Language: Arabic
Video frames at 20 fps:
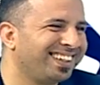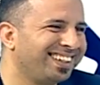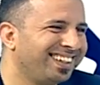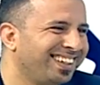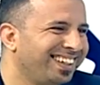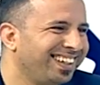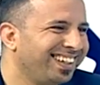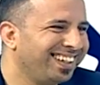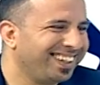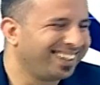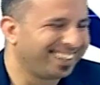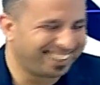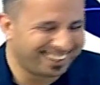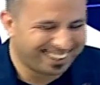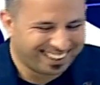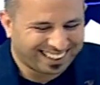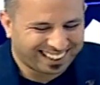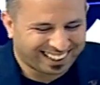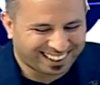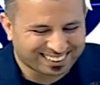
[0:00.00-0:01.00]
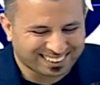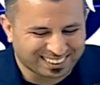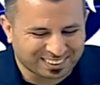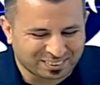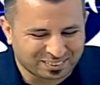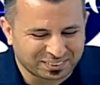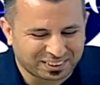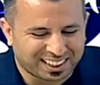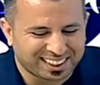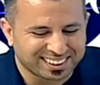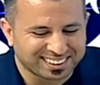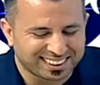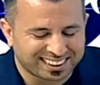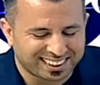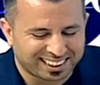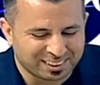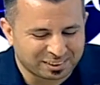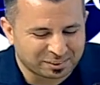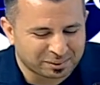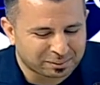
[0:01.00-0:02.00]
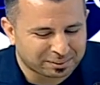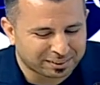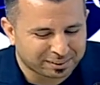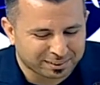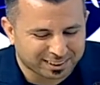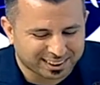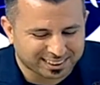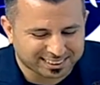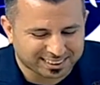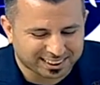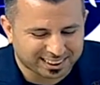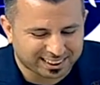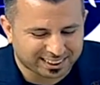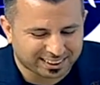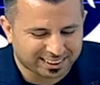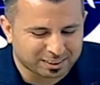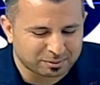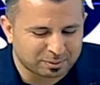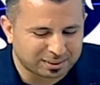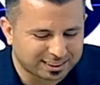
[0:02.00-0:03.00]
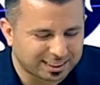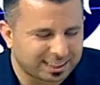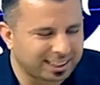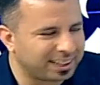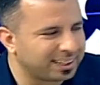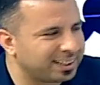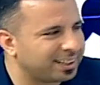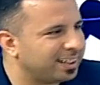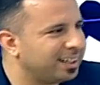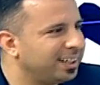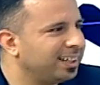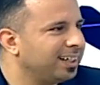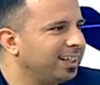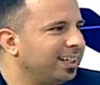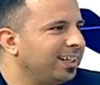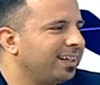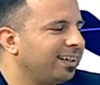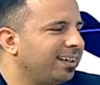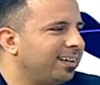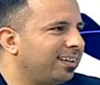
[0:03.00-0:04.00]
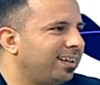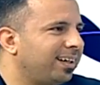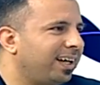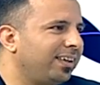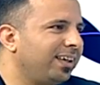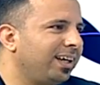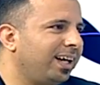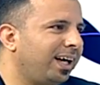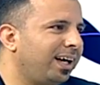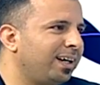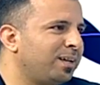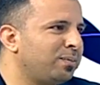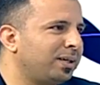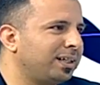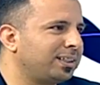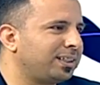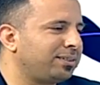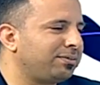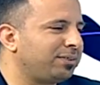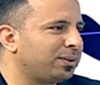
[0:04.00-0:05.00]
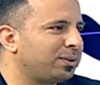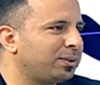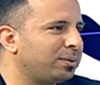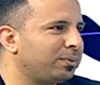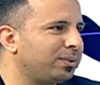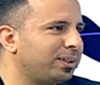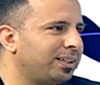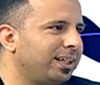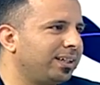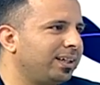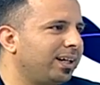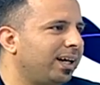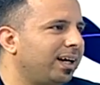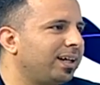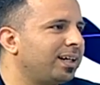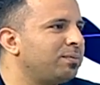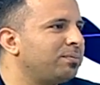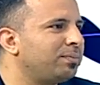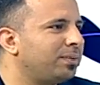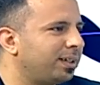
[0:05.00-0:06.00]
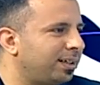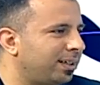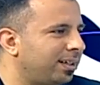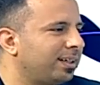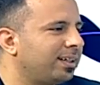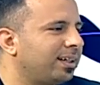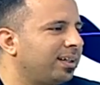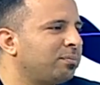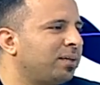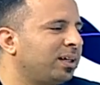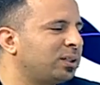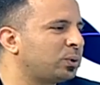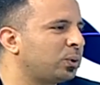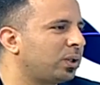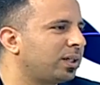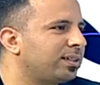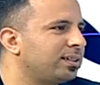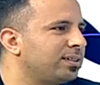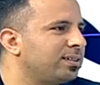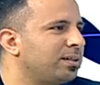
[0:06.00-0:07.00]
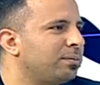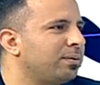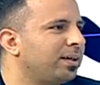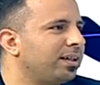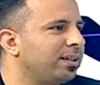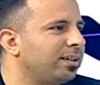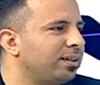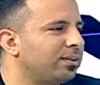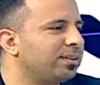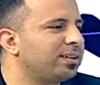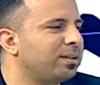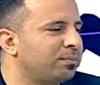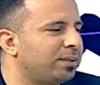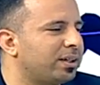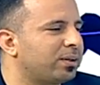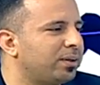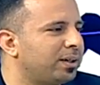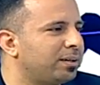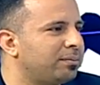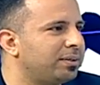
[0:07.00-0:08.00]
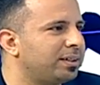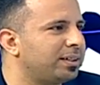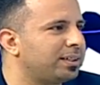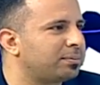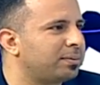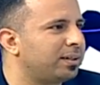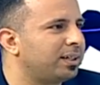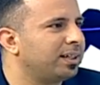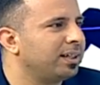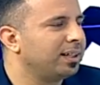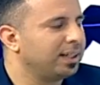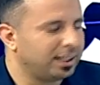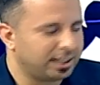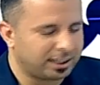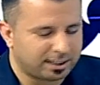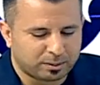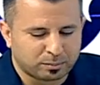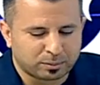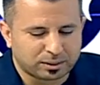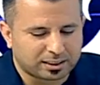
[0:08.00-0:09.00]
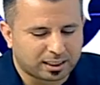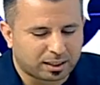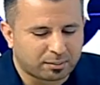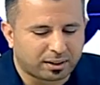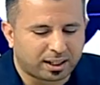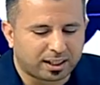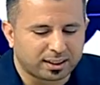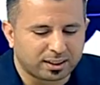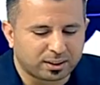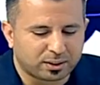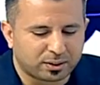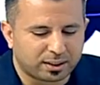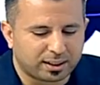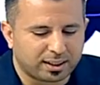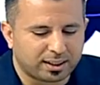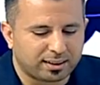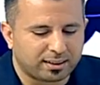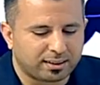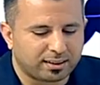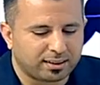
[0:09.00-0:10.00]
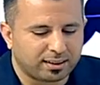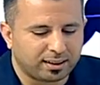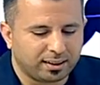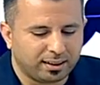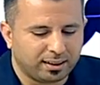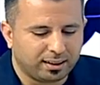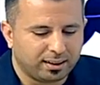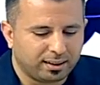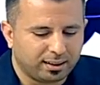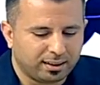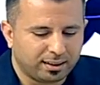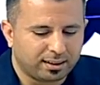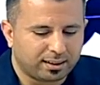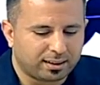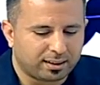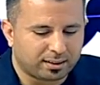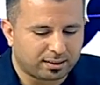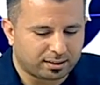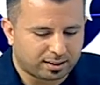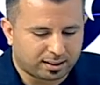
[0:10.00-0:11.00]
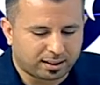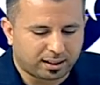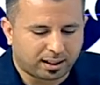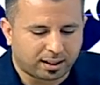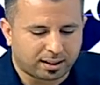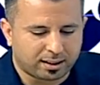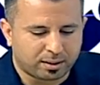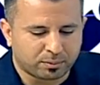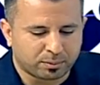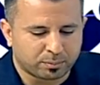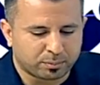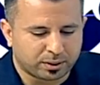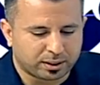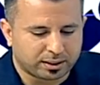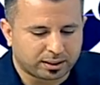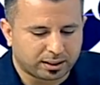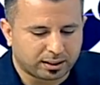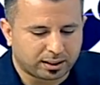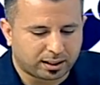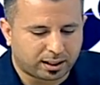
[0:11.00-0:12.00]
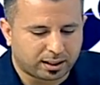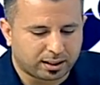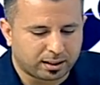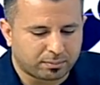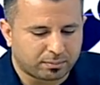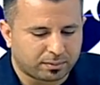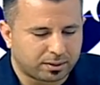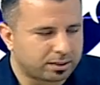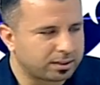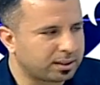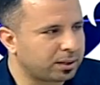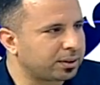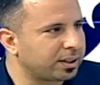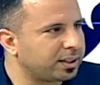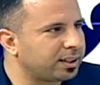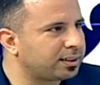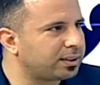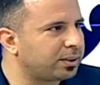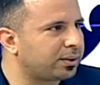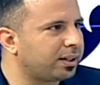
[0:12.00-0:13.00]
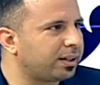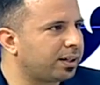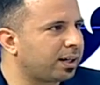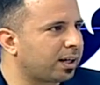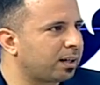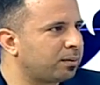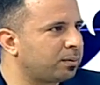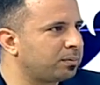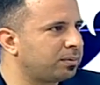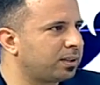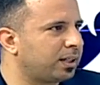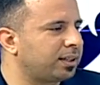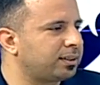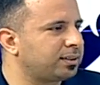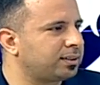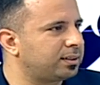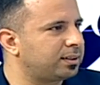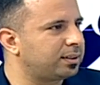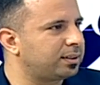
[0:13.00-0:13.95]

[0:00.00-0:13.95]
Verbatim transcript: طيب حتى اكون عادل يعني نعم. بقيه الرياضات بس هي يعني هذا الحال ماشي في كل بلدان العالم فعلا يعني نمبر 1 صحيح صارت رقم واحد نعم. المتابعه لكل العالم العالم بلدان العالم دورينا الدوري العراقي الممتاز